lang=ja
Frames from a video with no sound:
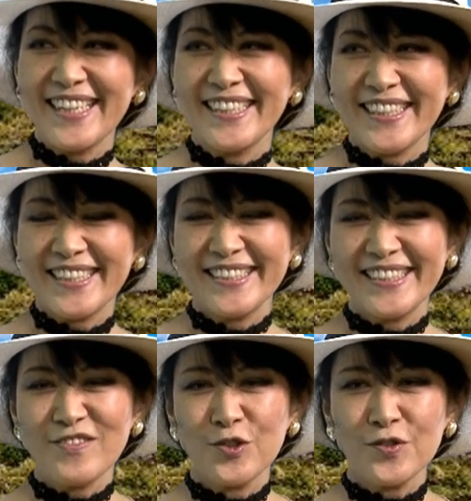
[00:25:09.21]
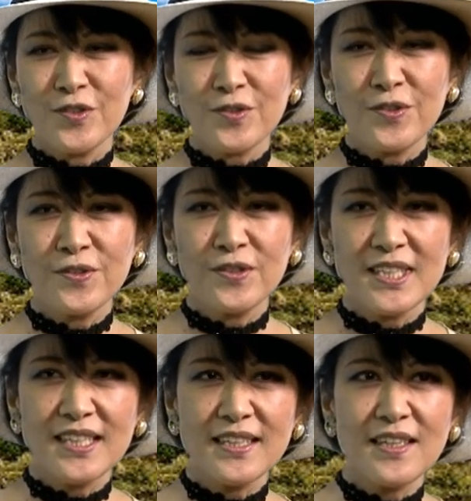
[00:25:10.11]
はい、でもそこ
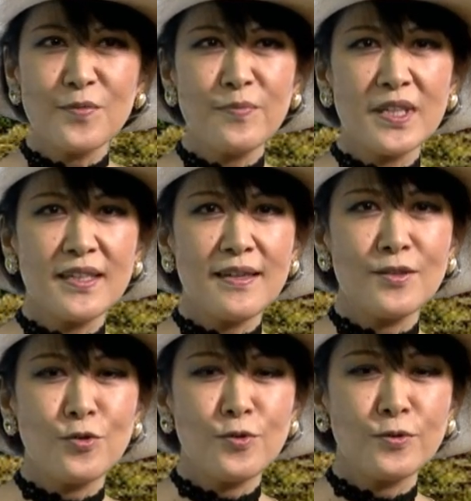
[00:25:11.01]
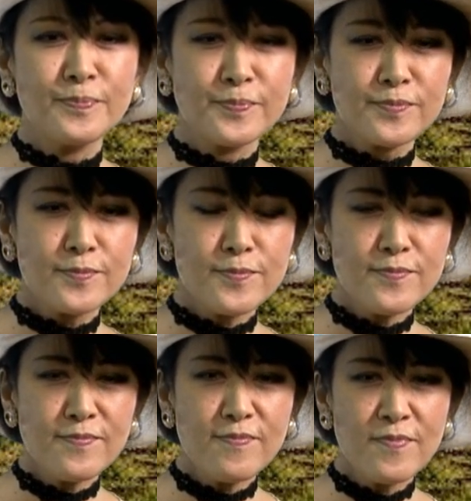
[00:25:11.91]
にやっぱりあの、
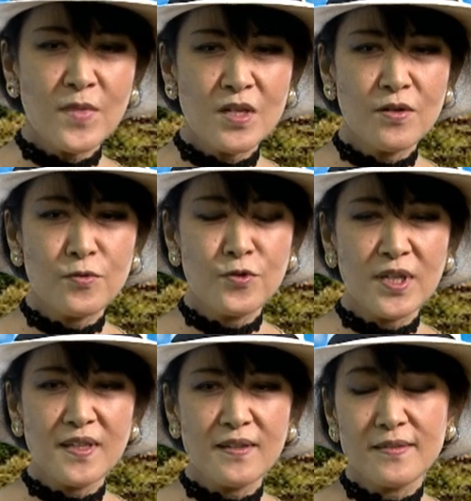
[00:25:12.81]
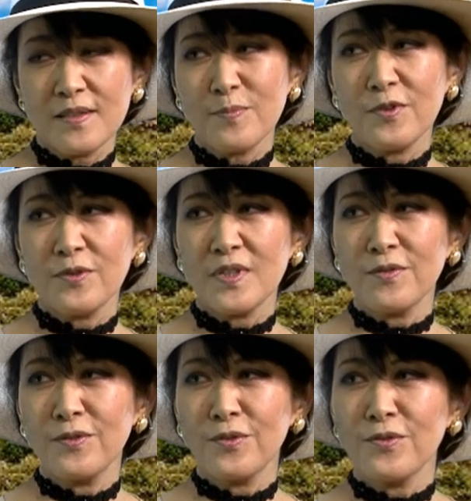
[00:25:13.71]
今度新しい
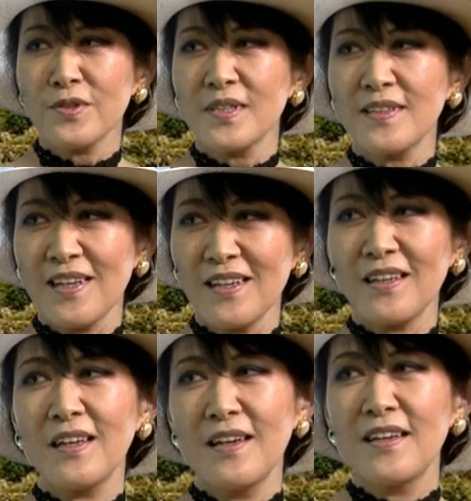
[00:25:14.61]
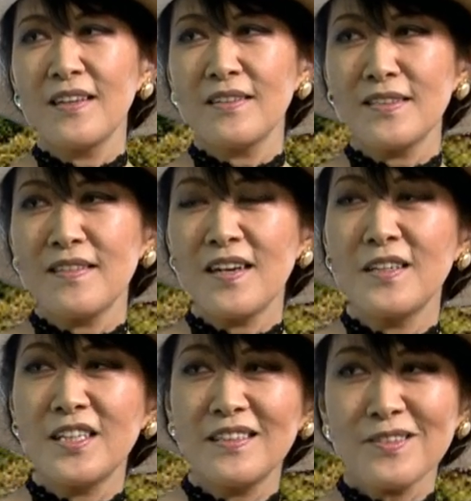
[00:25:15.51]
プロジェクトとして、時代
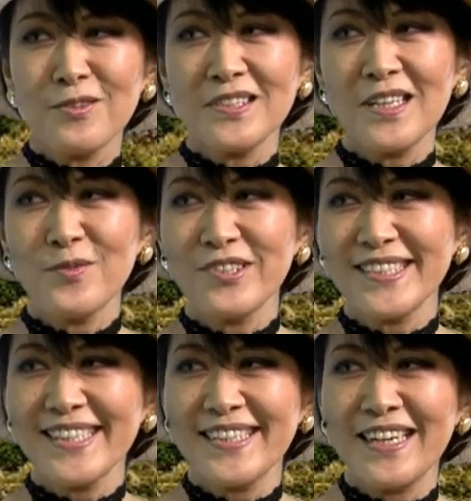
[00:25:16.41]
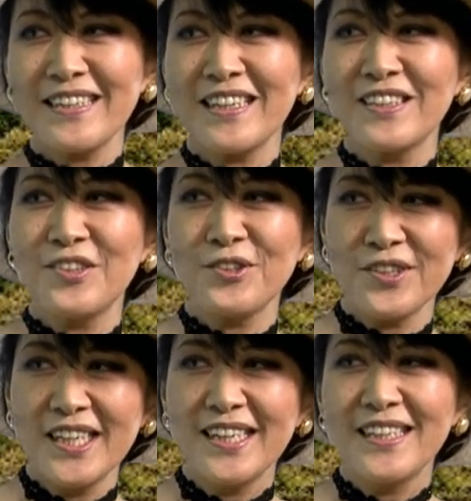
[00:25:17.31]
に少しでも追いつきたいなという、
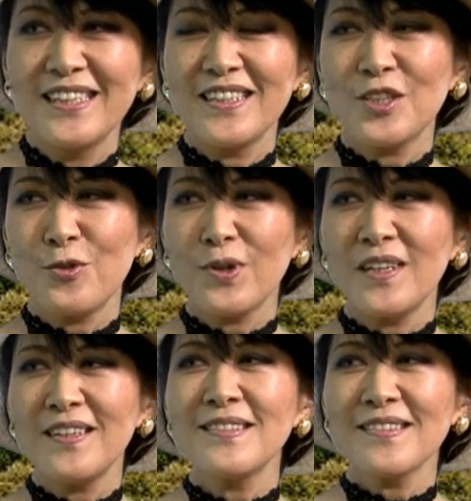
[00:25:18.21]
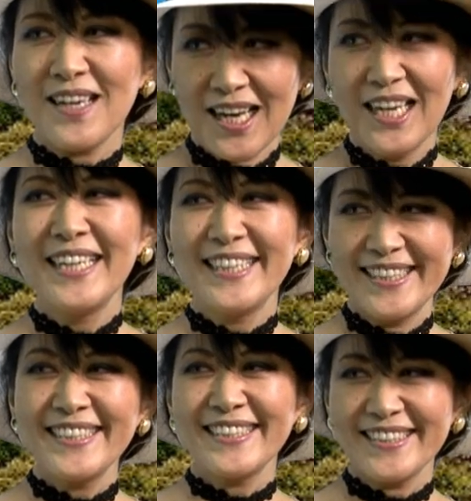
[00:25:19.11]
動画ですか、
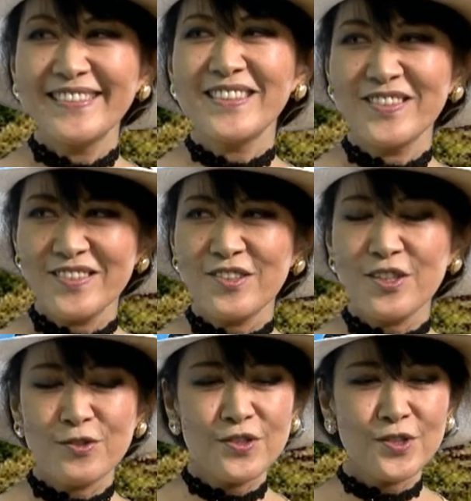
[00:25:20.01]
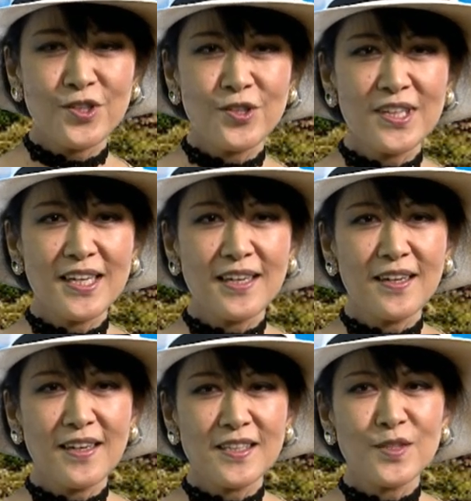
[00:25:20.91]
はい、うん、それをちょっと去年か
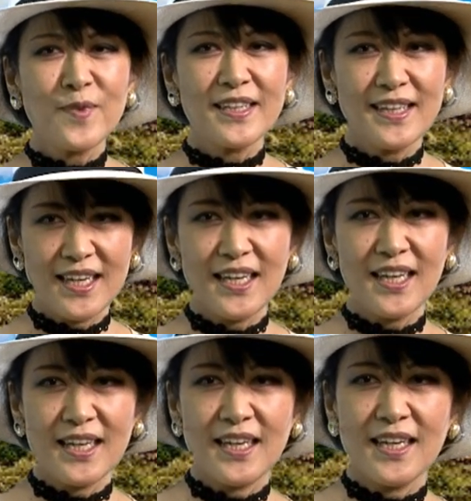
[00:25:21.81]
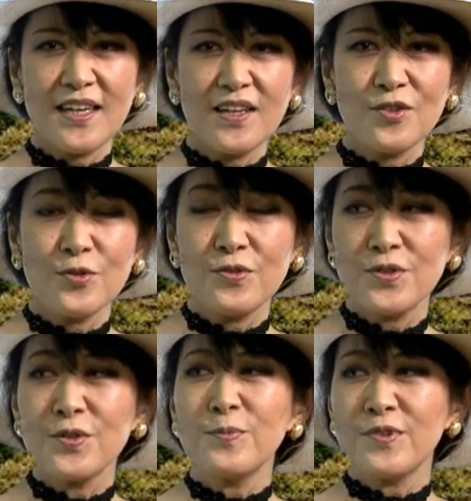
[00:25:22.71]
ら始めて、はい、あの
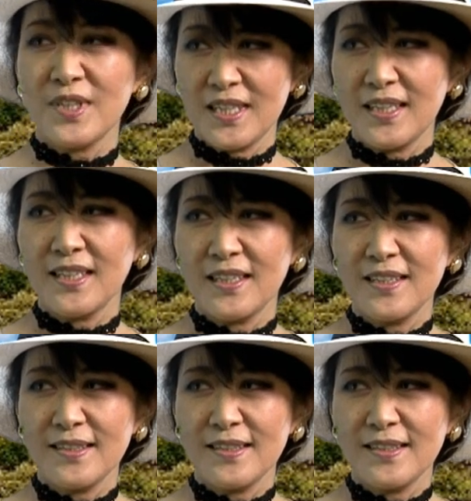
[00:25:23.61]
YouTube に、はい、